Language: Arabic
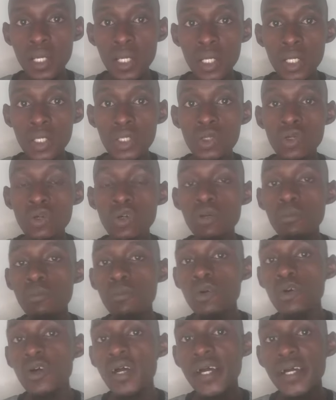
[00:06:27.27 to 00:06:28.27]
يكون
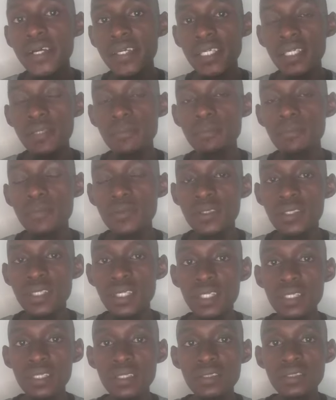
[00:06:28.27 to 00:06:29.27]
مواكب
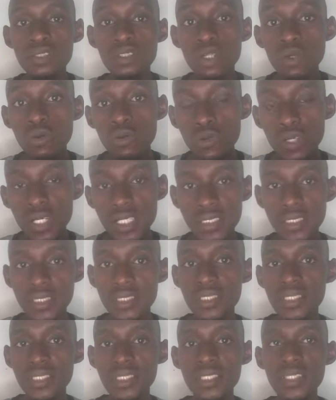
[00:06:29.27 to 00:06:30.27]
للتطورات
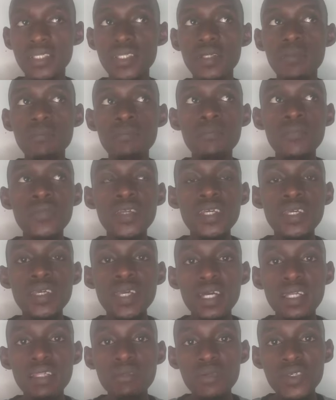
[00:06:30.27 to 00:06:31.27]
الجديدة
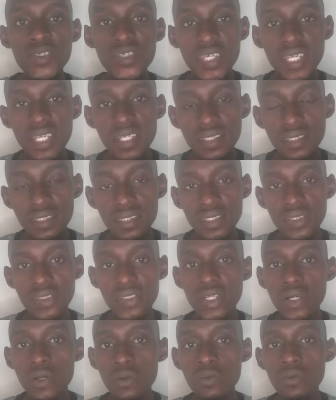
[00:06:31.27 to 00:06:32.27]
يعني مثلا
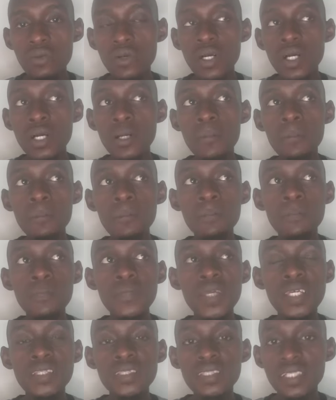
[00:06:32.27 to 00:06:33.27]
إذا هو
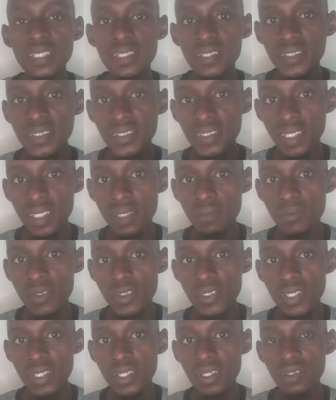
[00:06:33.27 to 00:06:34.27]
interesting
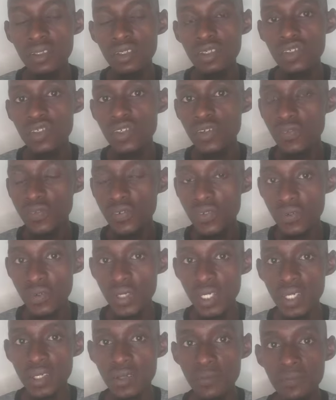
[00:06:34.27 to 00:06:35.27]
مثلا للسوفت
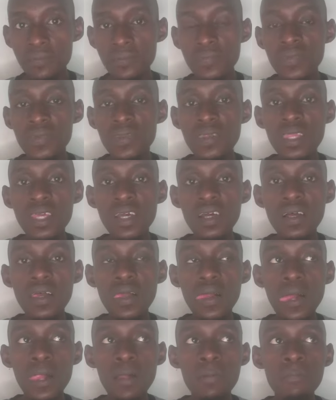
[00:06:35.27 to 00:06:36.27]
وير
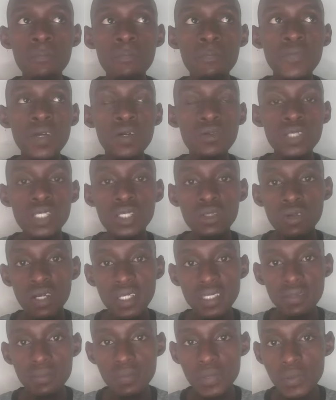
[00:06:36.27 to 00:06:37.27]
أو
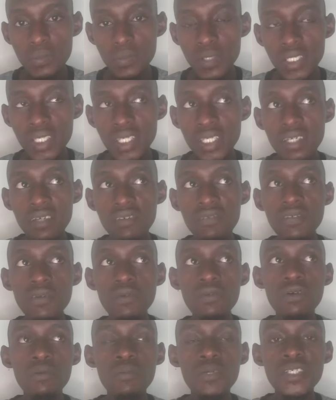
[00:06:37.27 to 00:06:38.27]
للغات البرمجية
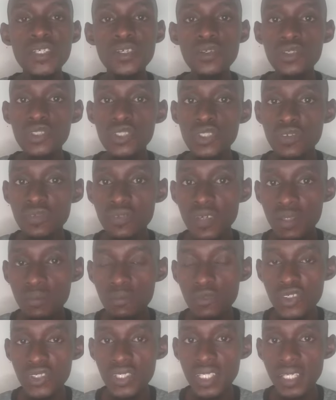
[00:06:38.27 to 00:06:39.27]
فهو مثلا شوف
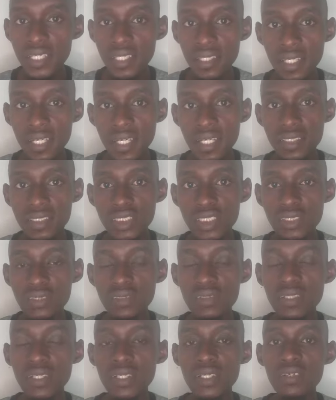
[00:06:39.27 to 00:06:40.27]
المستجدات
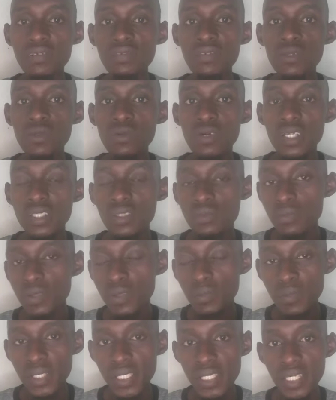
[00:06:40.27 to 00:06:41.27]
آه، في اللغات
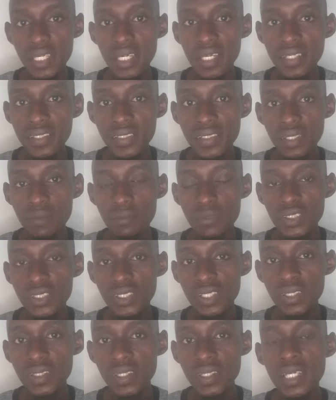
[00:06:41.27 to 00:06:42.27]
البرمجية حسها
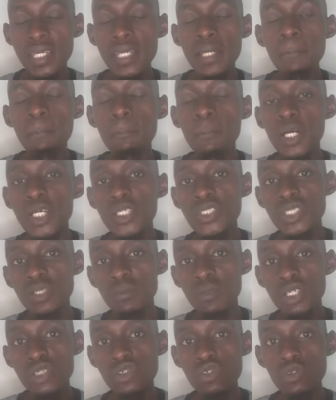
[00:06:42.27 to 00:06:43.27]
مثلا ماشية
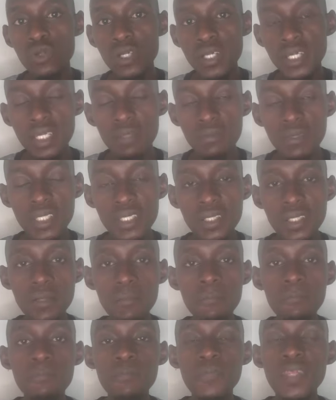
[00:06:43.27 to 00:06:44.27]
بصورة كبيرة
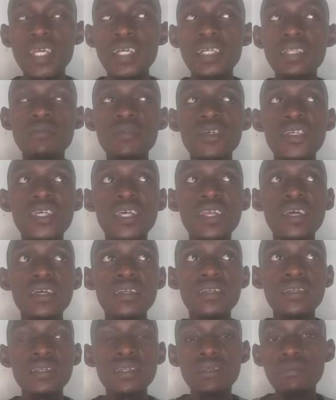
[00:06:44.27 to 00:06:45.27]
يعني
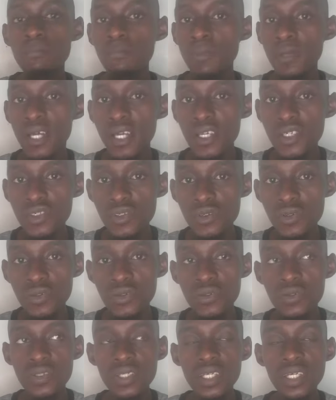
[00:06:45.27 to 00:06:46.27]
مثلا
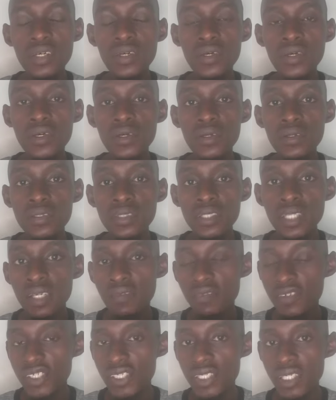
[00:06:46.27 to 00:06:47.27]
بايثون
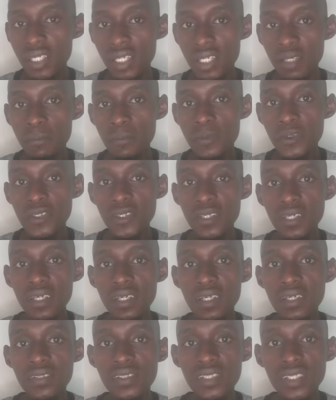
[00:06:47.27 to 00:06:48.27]
جافا سكريبت
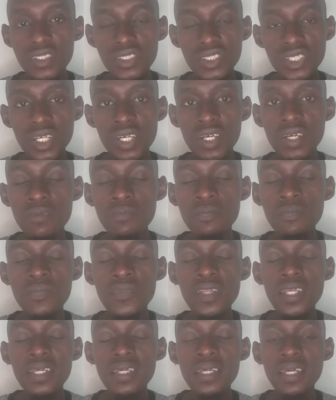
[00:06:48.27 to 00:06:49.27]
سي شارب
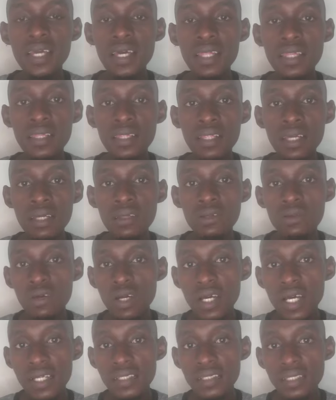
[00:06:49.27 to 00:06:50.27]

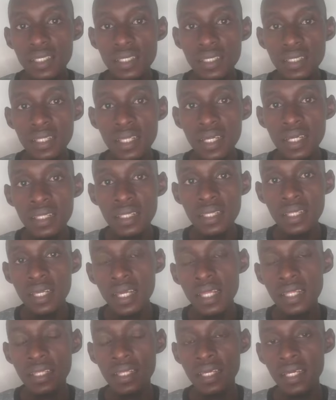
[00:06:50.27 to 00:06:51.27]
اللغات
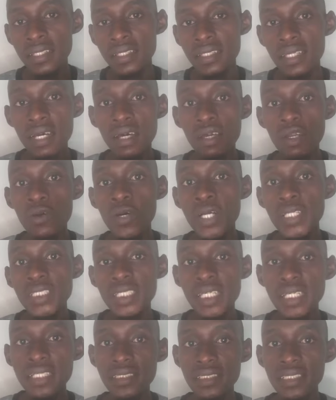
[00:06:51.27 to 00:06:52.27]
اللي عندها رواج
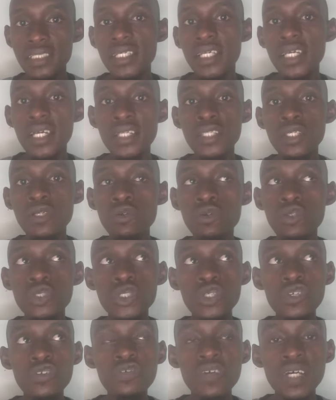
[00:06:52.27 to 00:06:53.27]
أكتر يعني وشوف